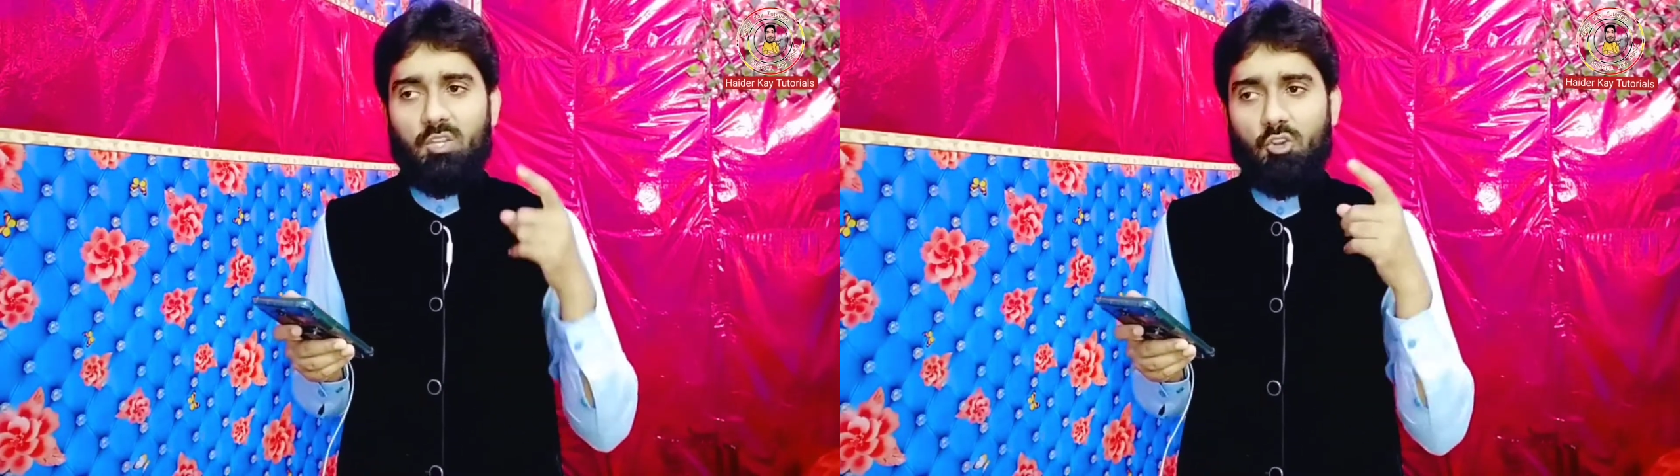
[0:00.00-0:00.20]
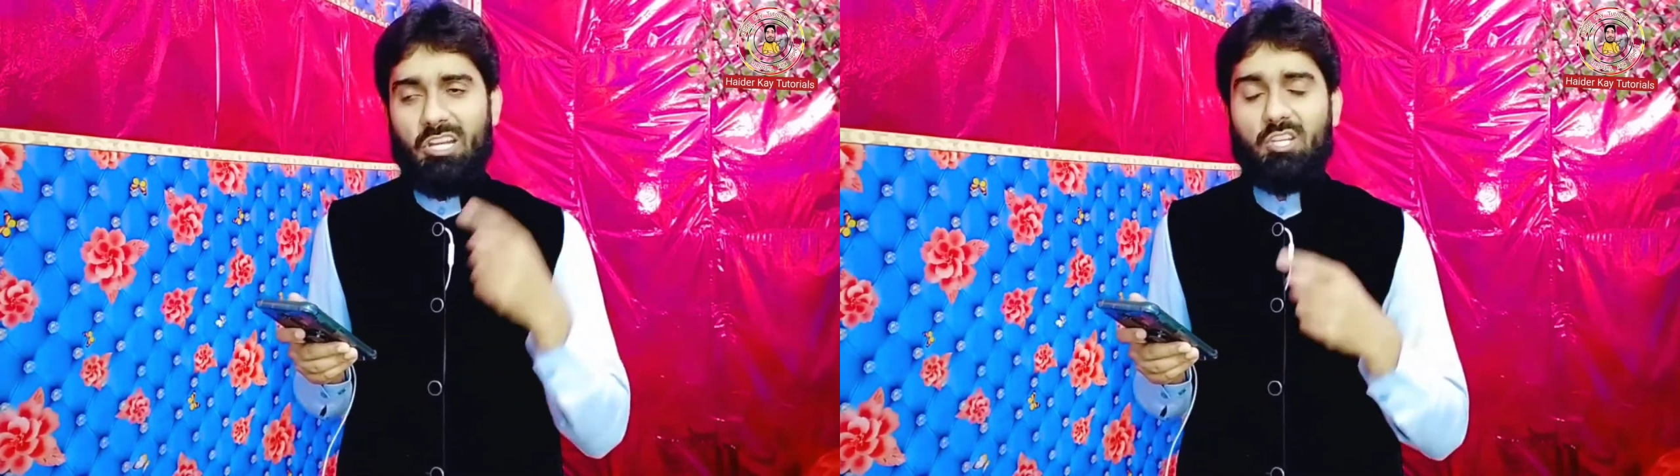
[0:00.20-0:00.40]

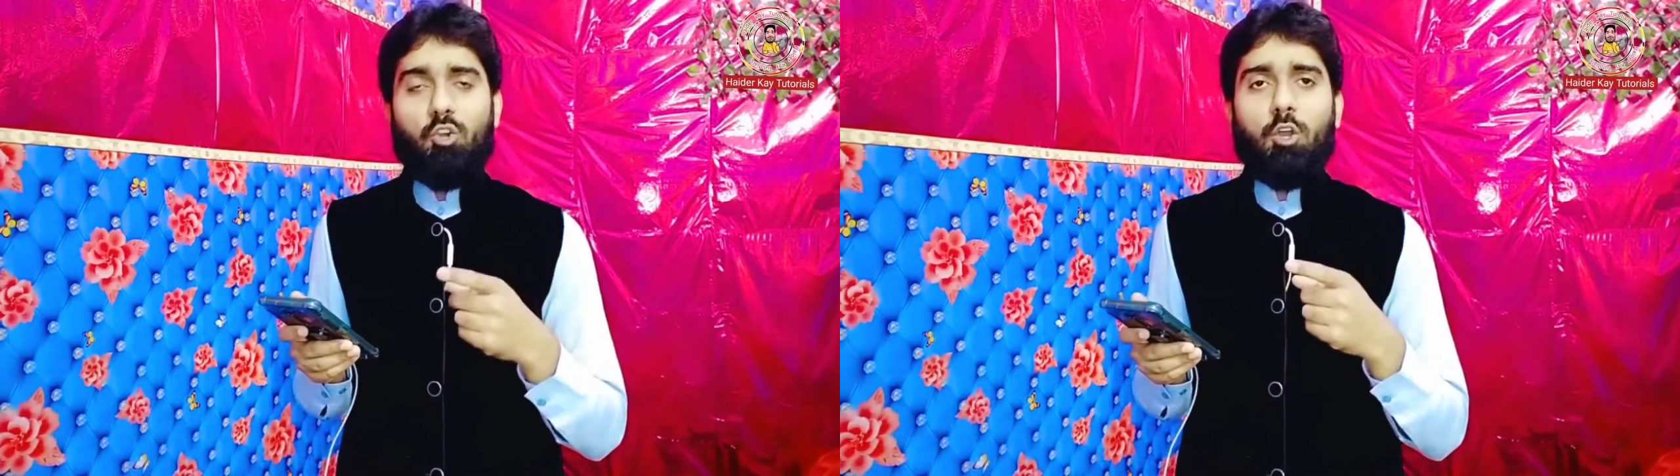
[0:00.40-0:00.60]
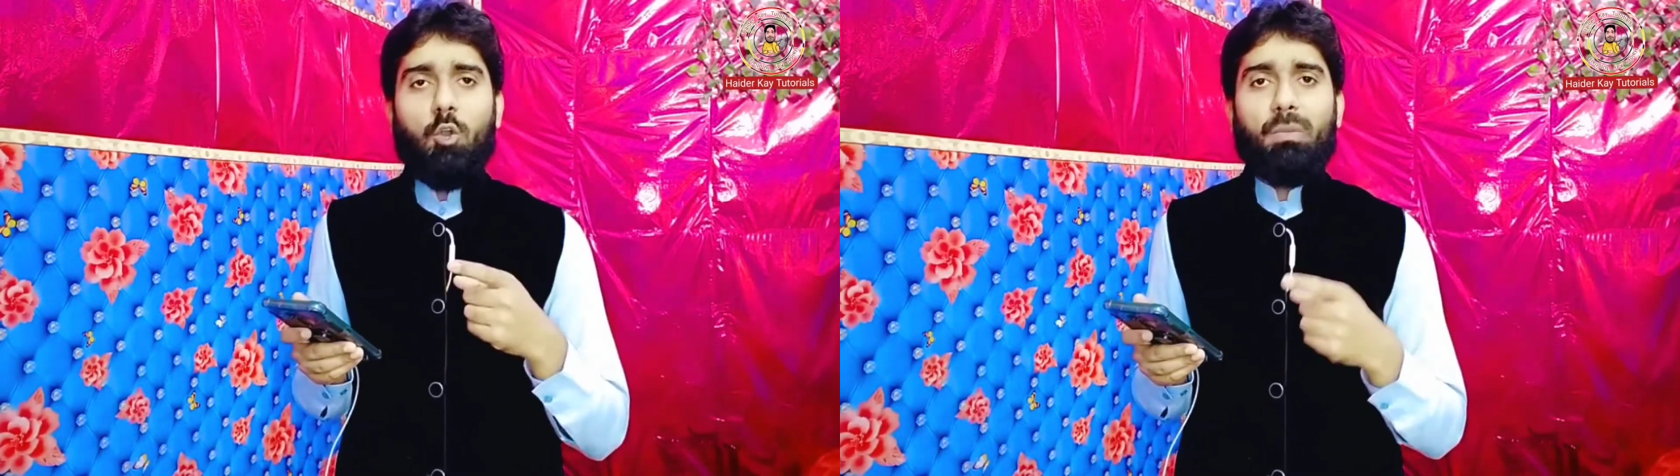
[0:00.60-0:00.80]
जो
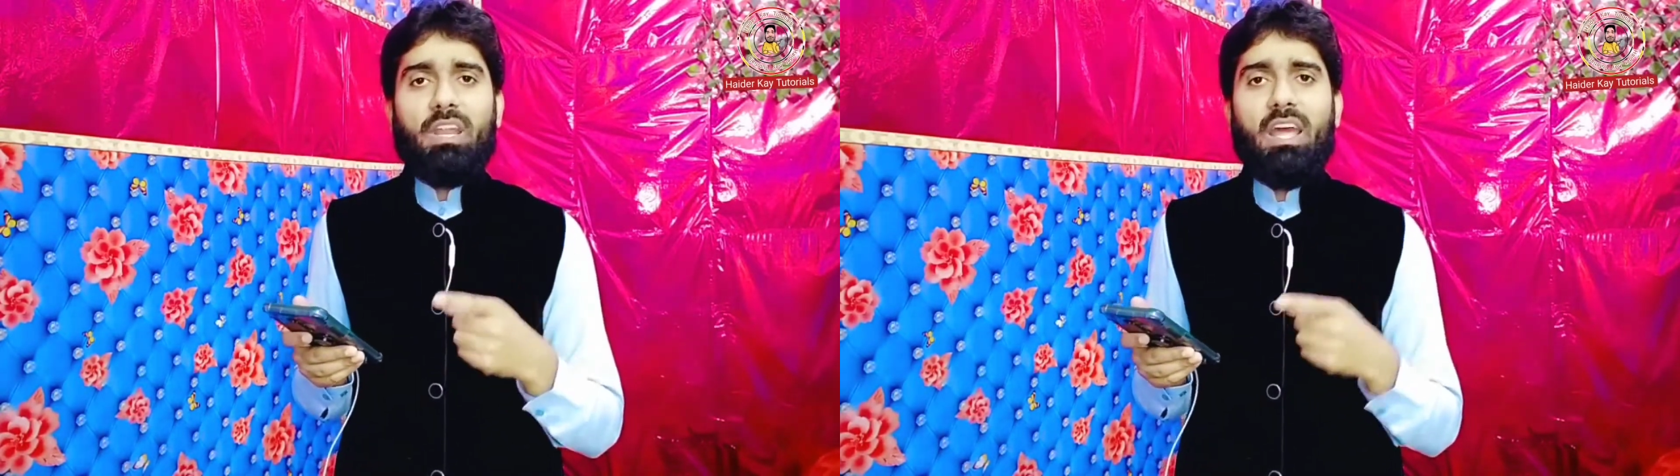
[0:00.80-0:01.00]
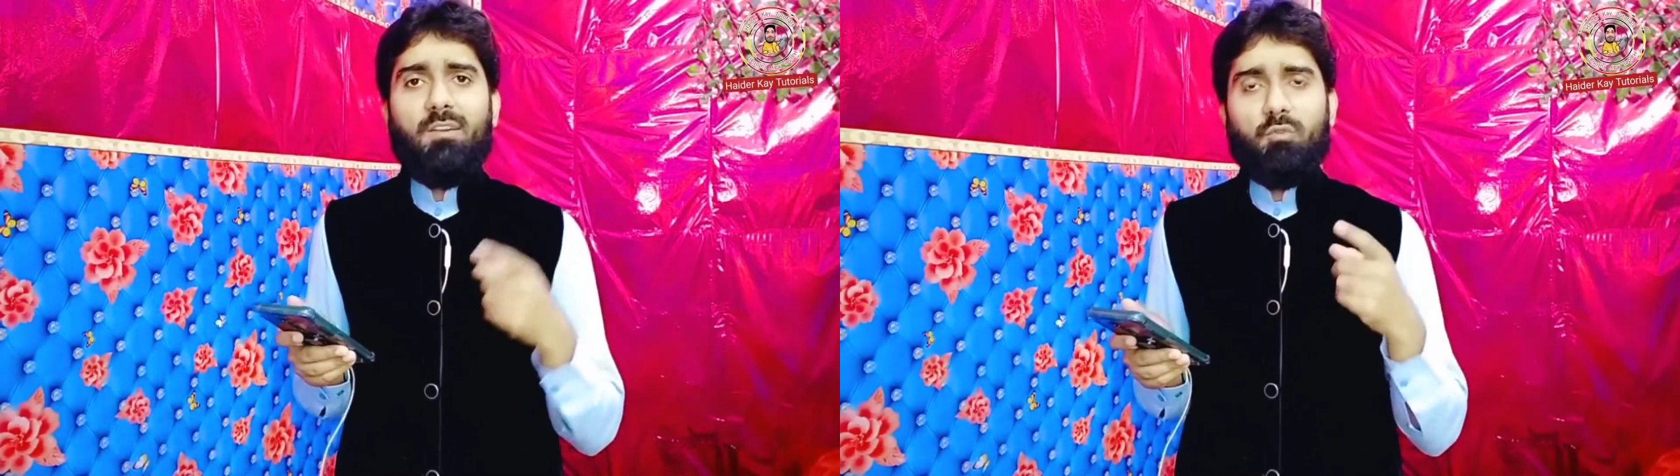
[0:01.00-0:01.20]
टिकटॉक के
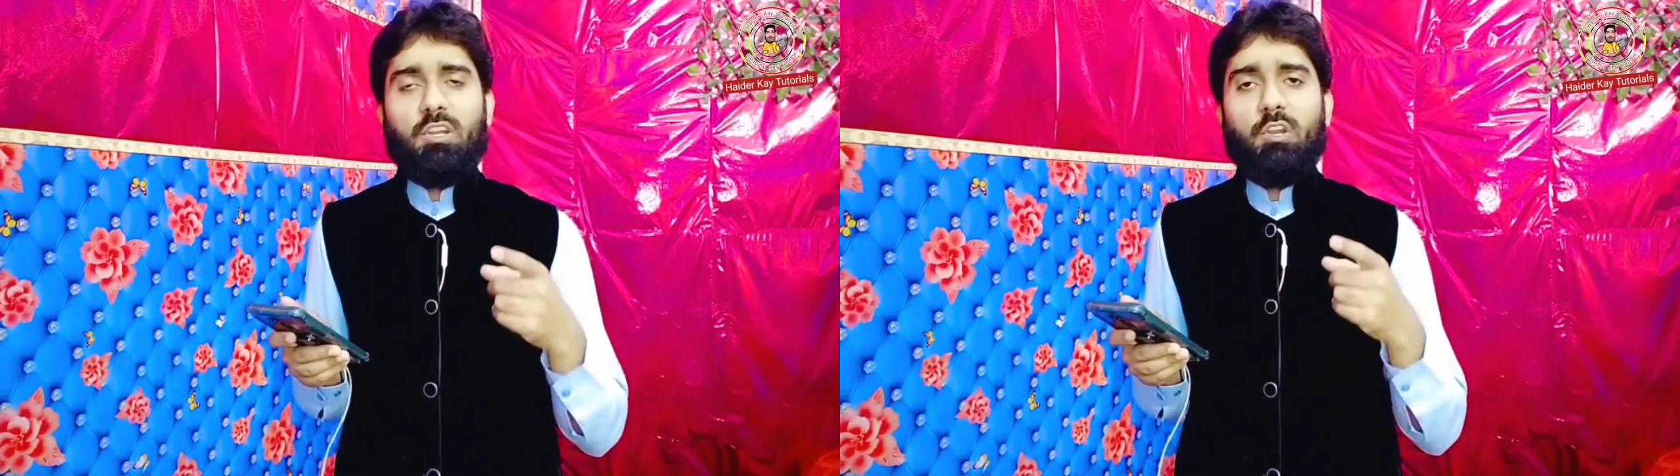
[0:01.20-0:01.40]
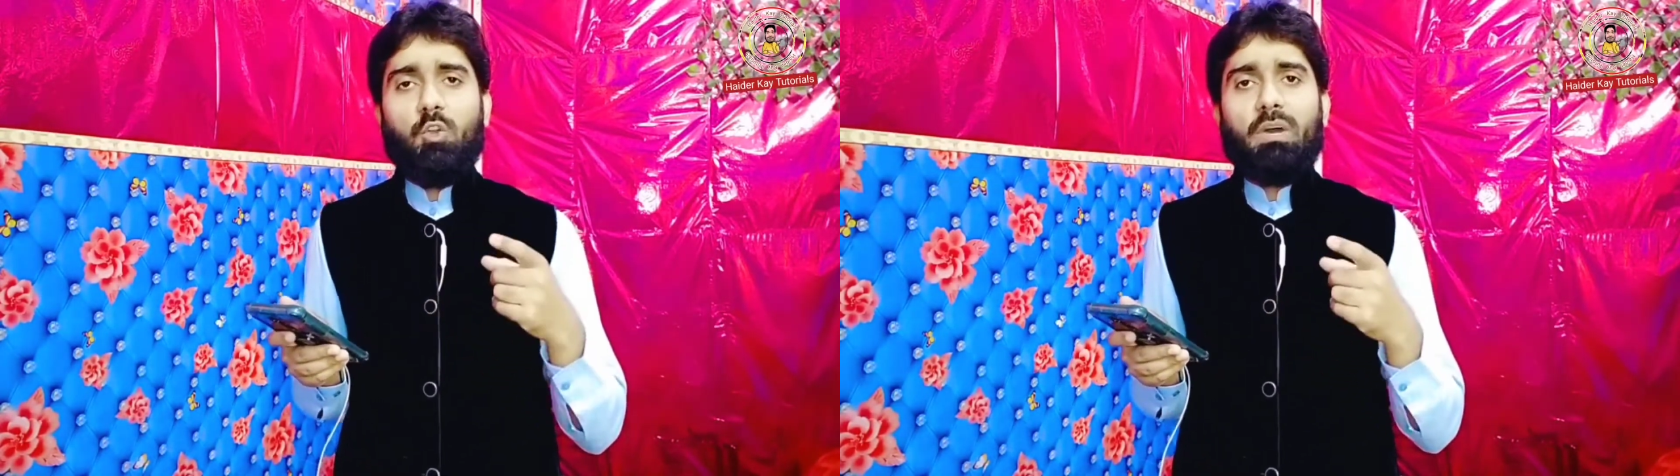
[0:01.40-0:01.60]
ऊपर है
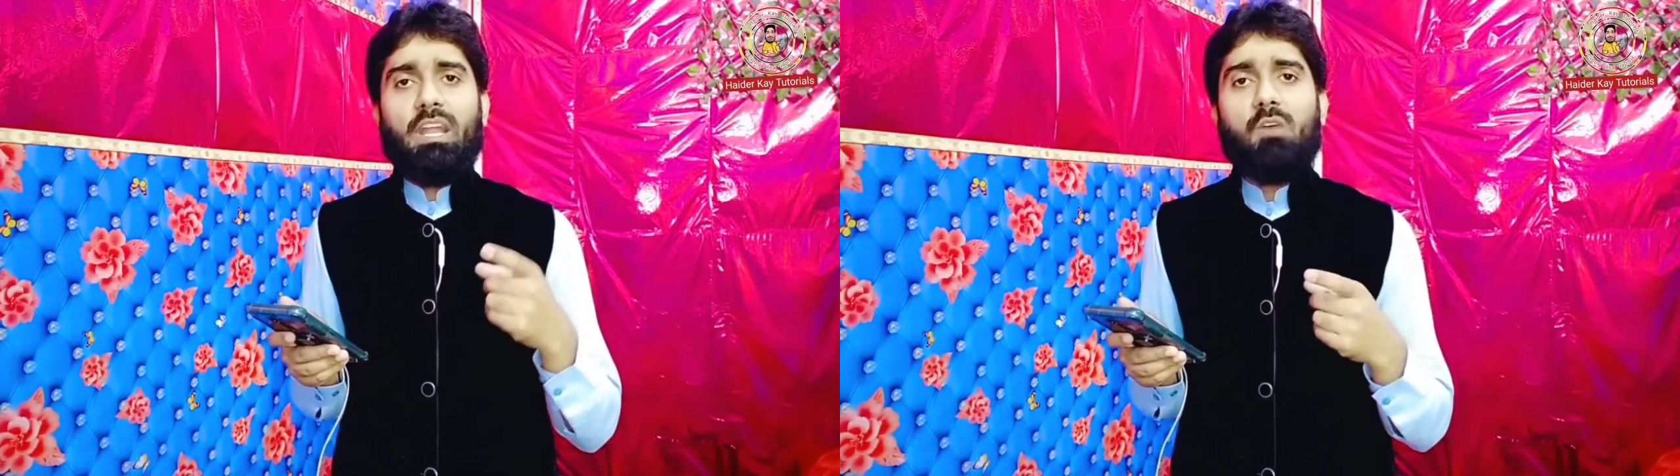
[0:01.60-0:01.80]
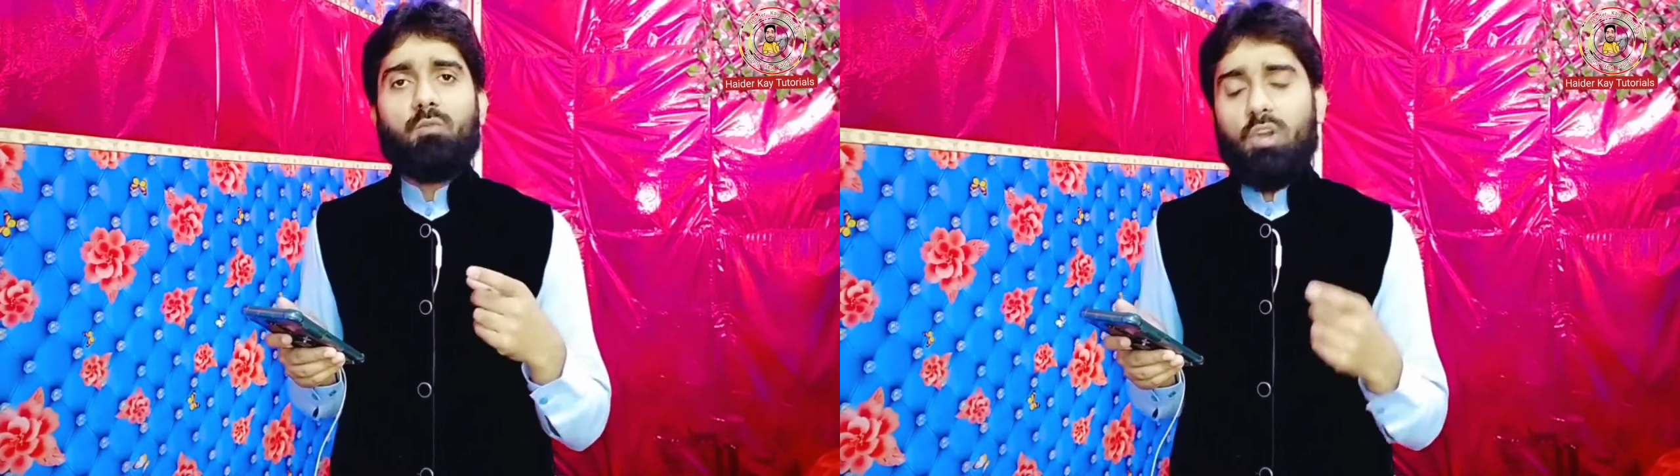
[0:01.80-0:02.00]
ट्विटर के
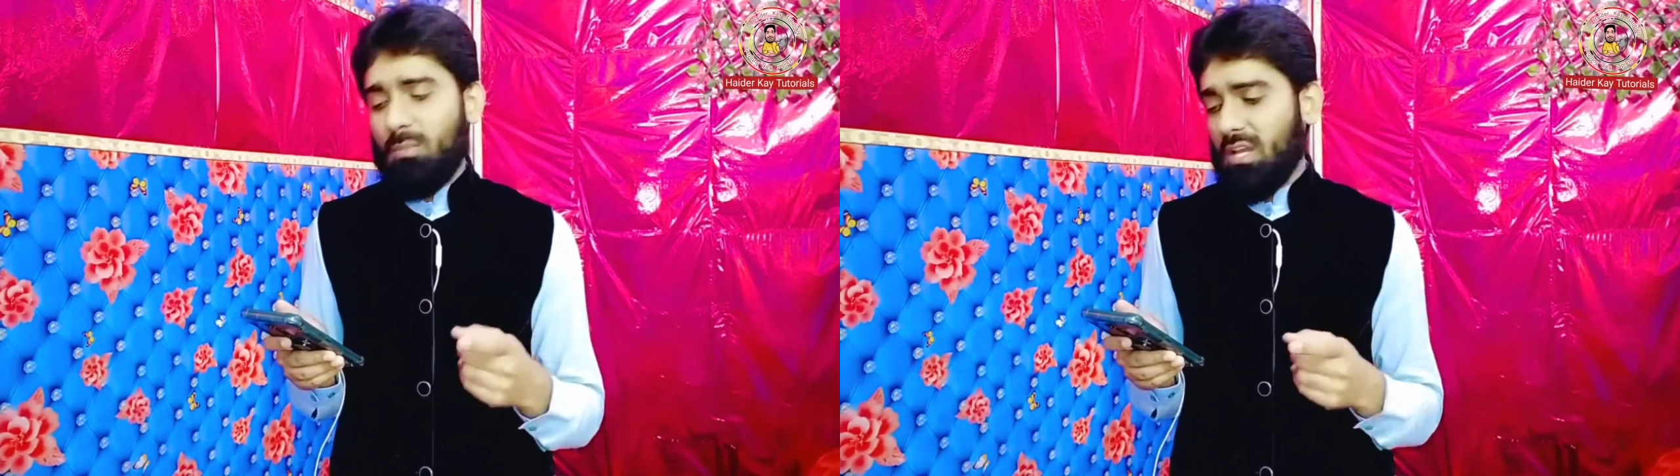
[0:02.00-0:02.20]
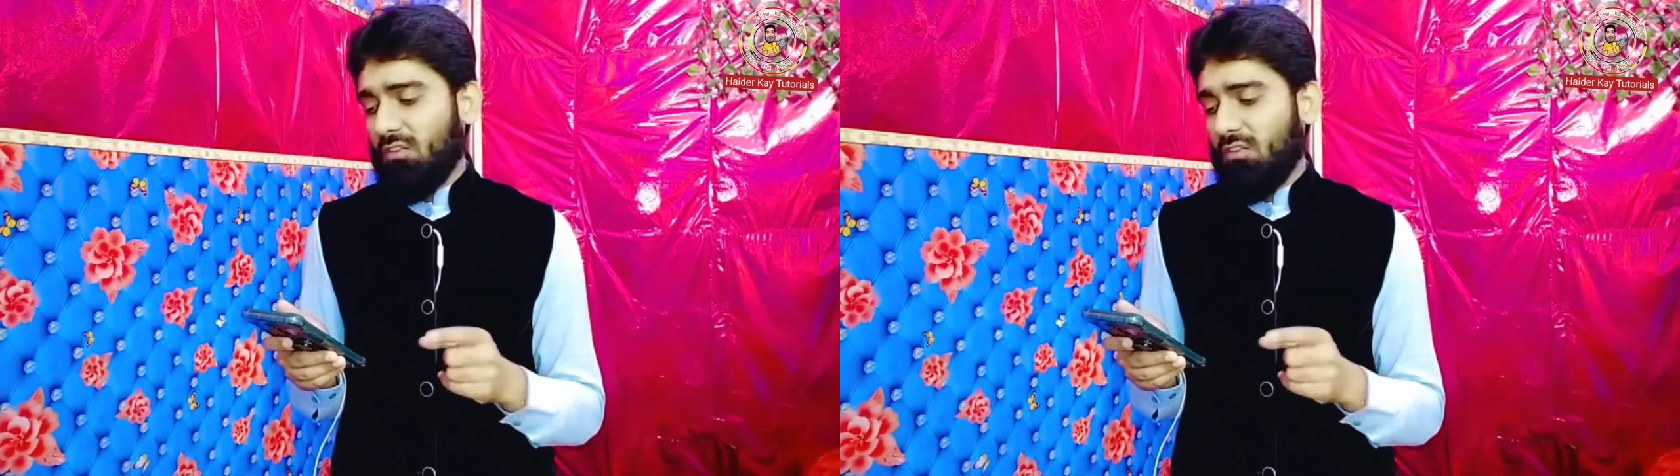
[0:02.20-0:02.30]
ऊपर है वही मेरा